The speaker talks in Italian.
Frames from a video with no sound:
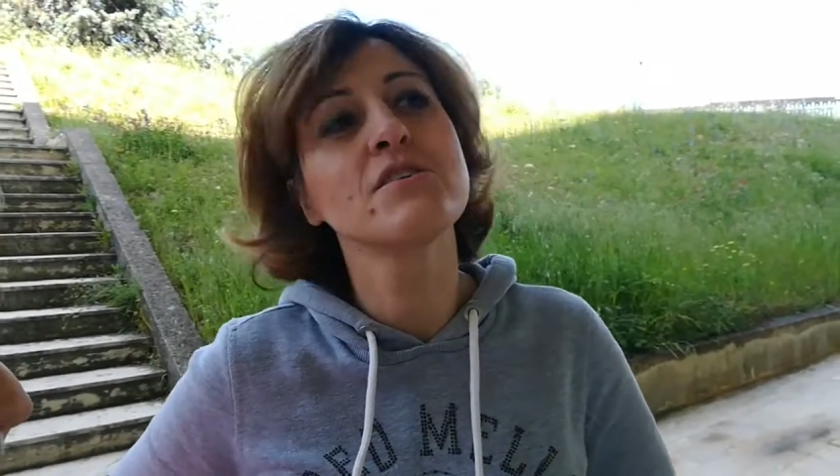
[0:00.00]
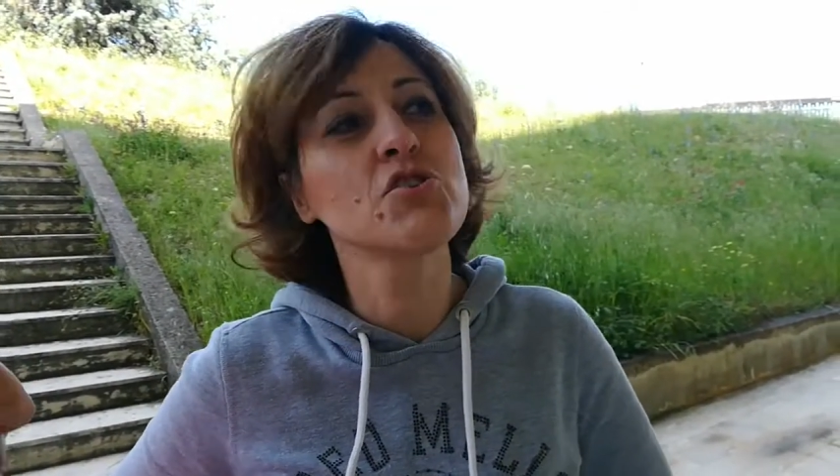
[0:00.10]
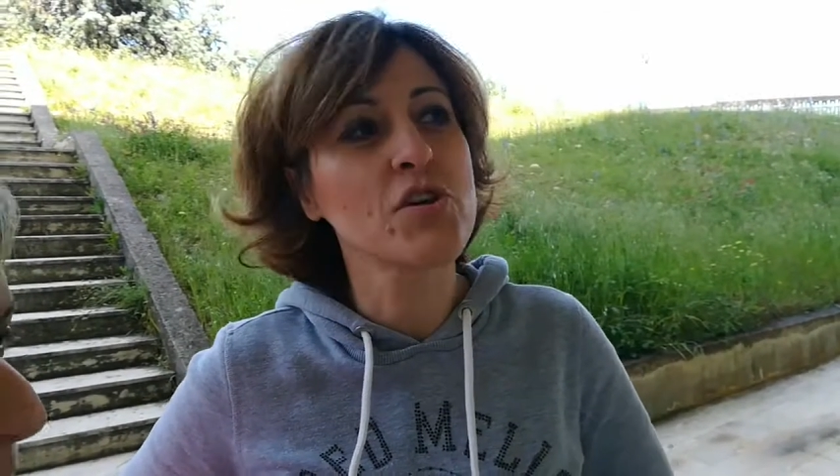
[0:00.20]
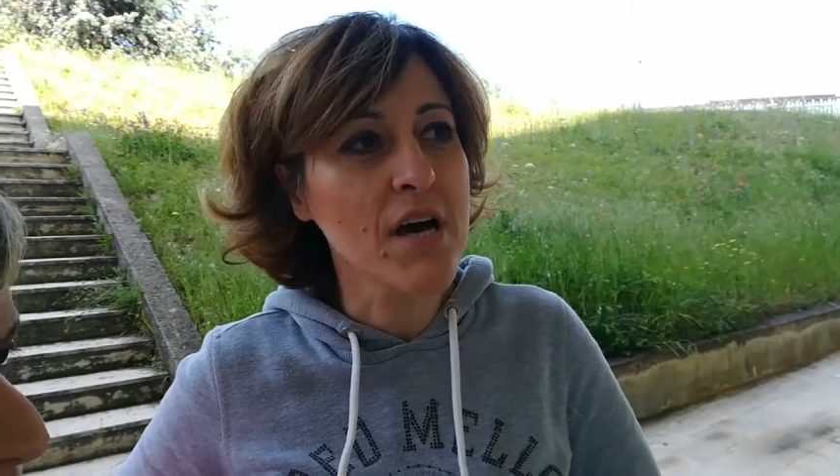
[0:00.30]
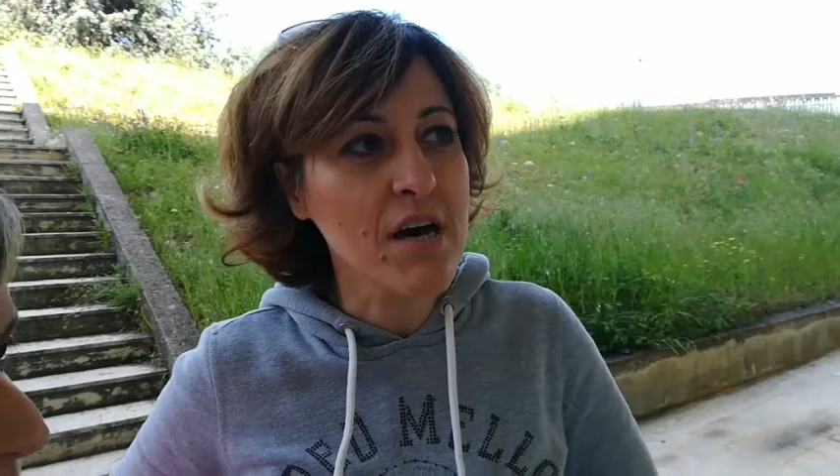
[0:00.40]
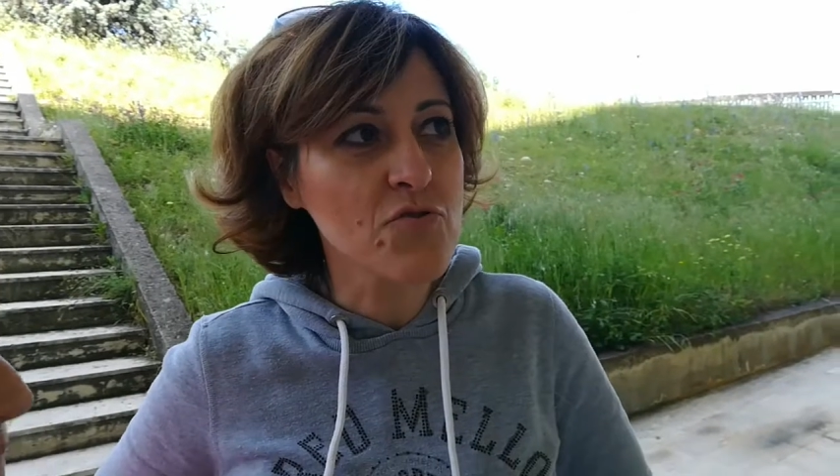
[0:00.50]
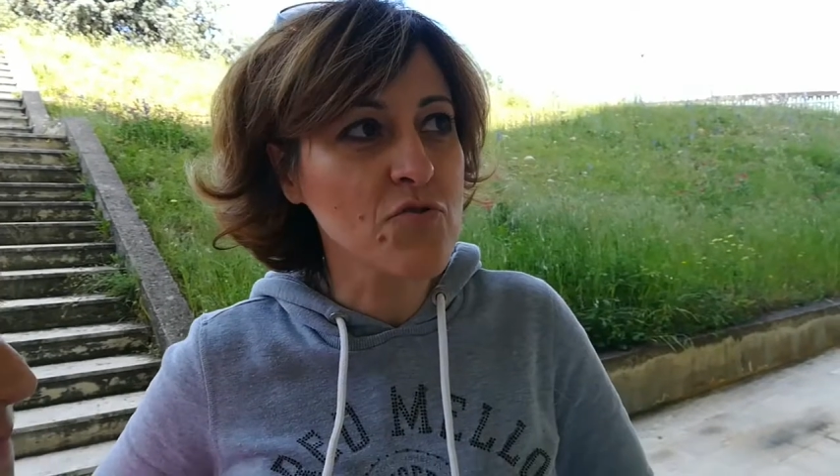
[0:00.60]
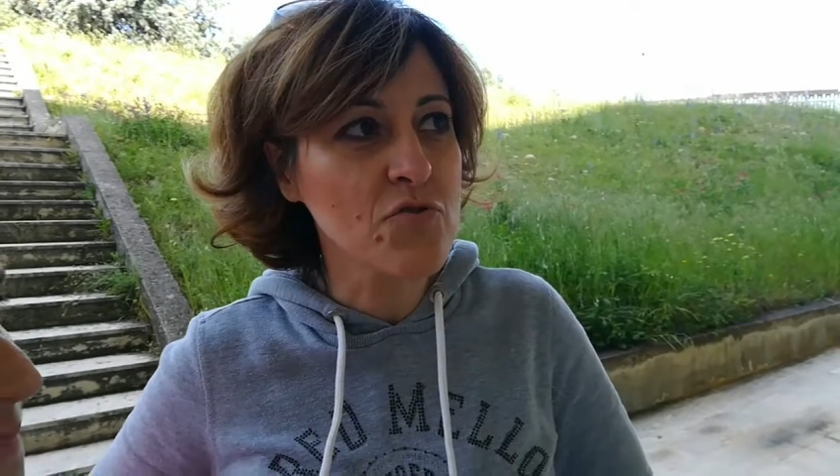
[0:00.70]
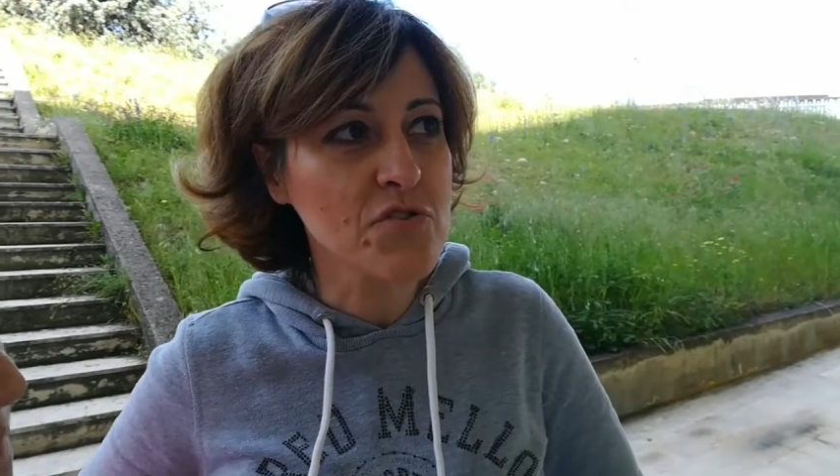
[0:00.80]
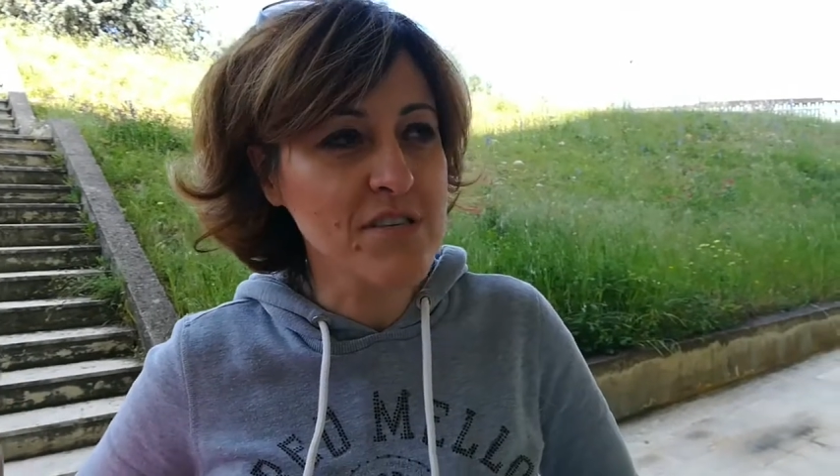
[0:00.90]
ci ha
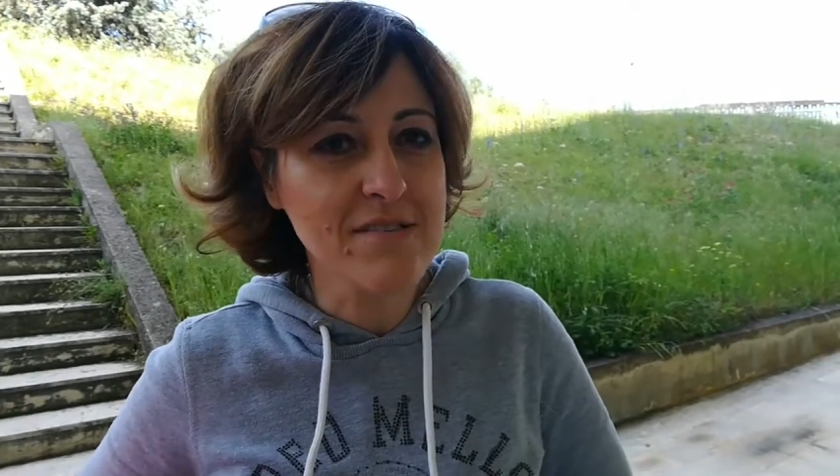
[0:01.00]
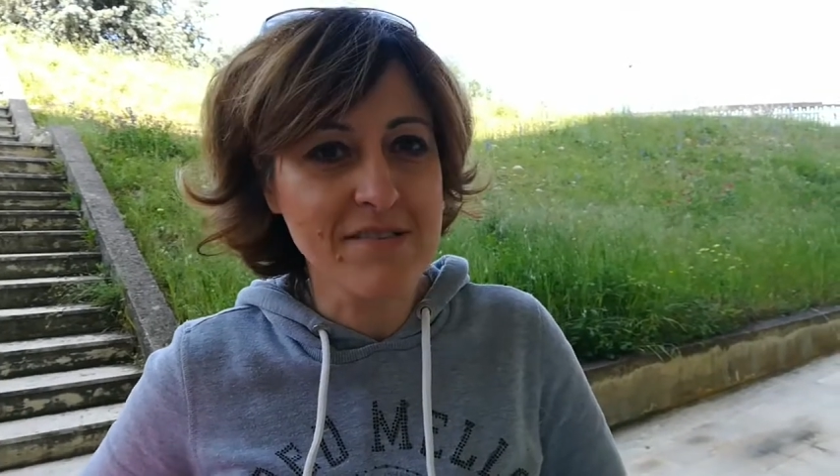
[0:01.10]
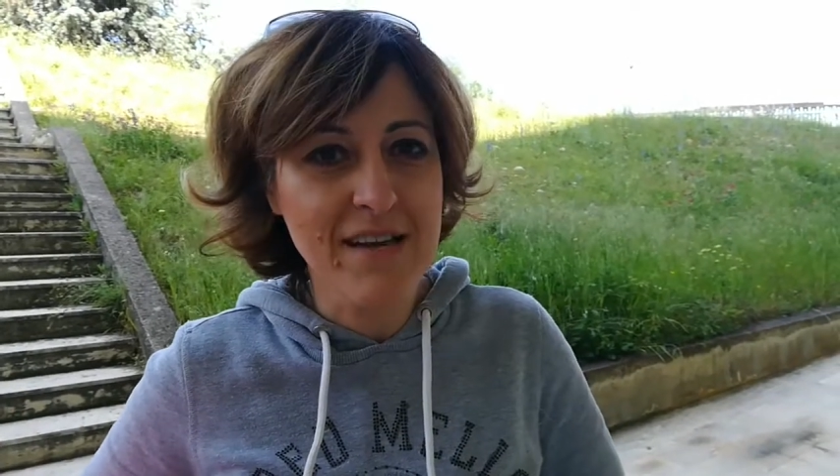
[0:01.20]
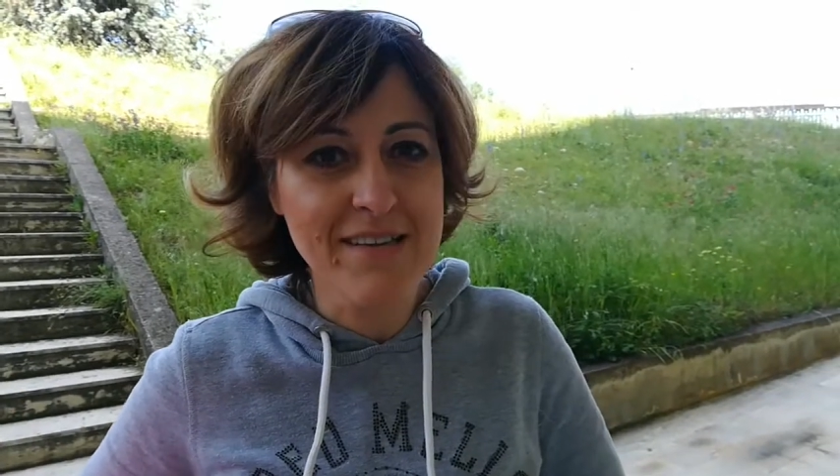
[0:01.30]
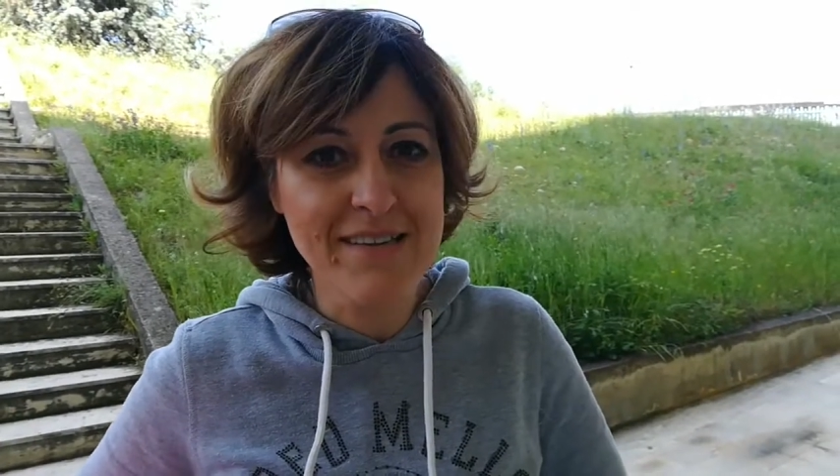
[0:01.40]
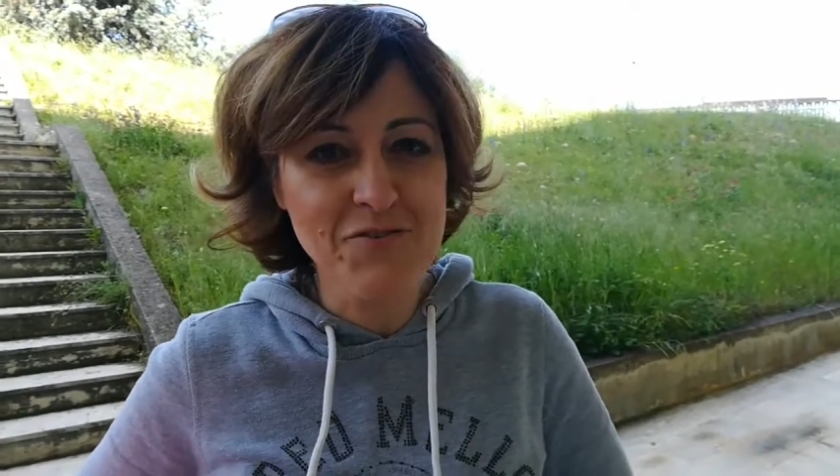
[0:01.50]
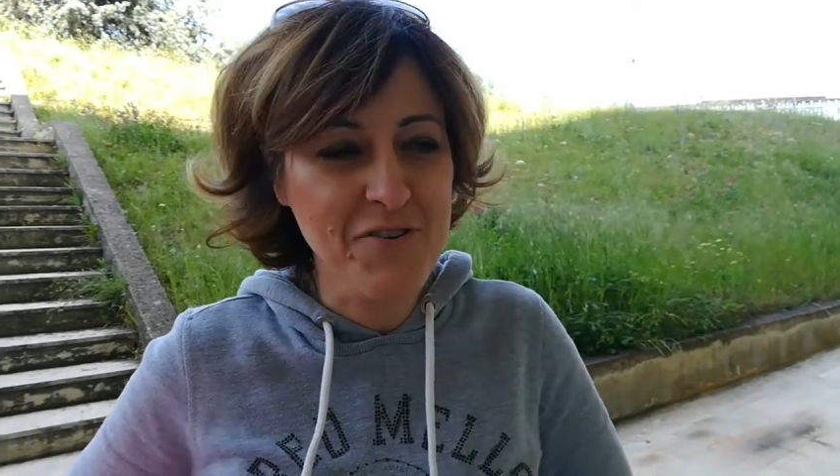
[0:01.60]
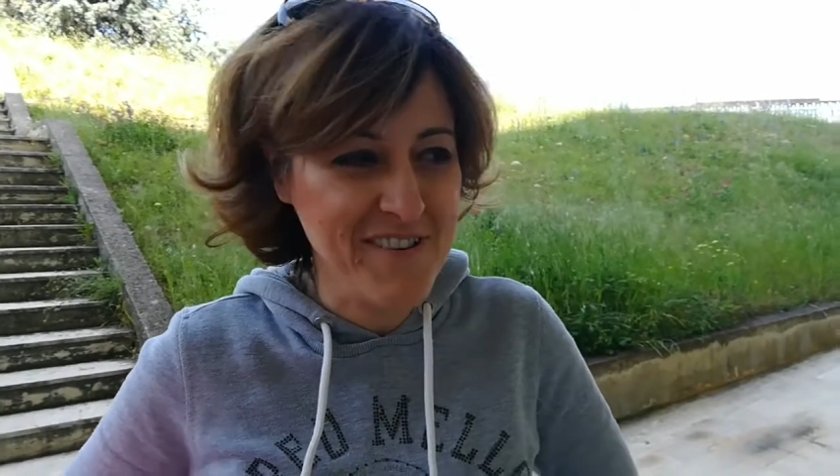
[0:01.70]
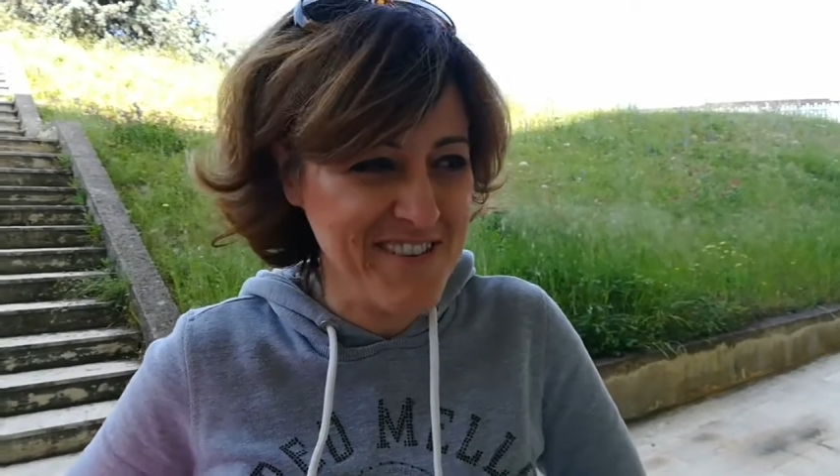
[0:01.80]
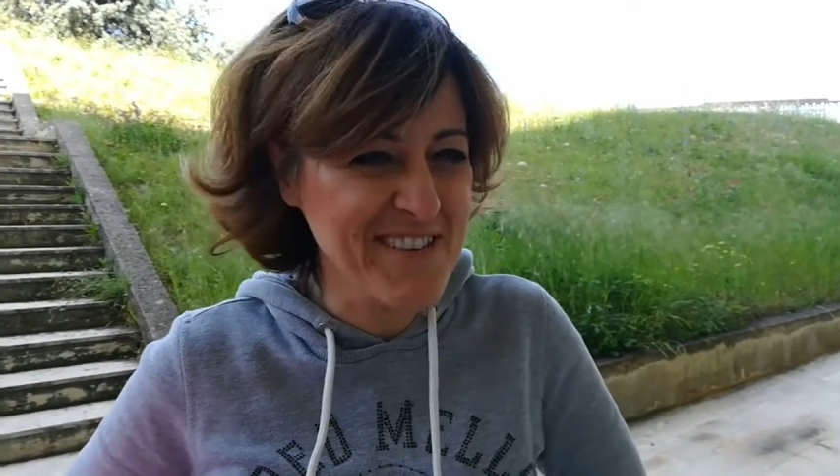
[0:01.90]
dato sin dagli
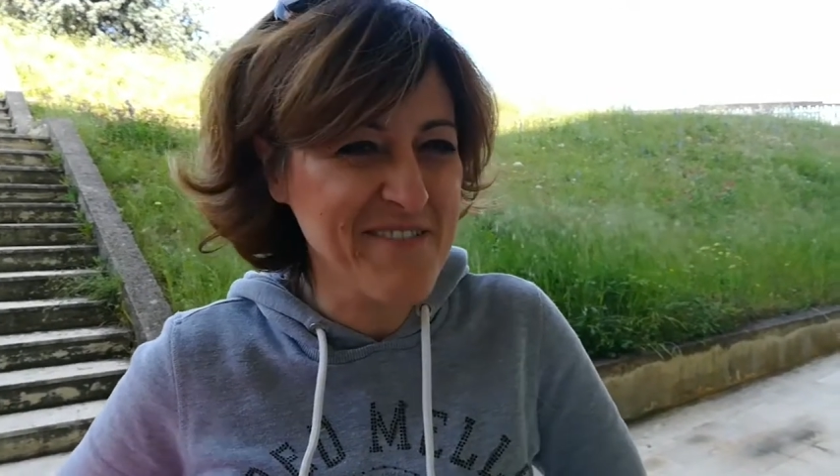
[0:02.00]
esordi di